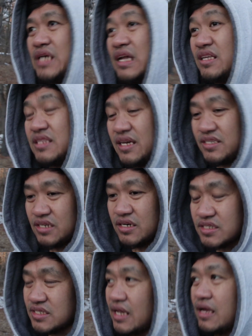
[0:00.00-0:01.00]
sanitize
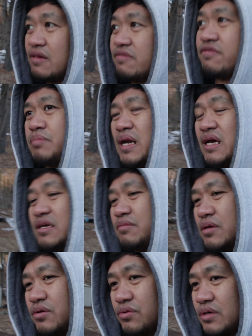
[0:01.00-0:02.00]
ourselves, palagi
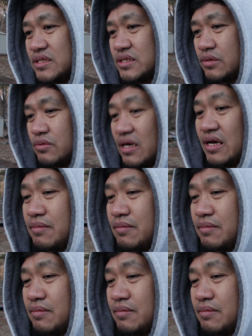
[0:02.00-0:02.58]
maghugas daw ng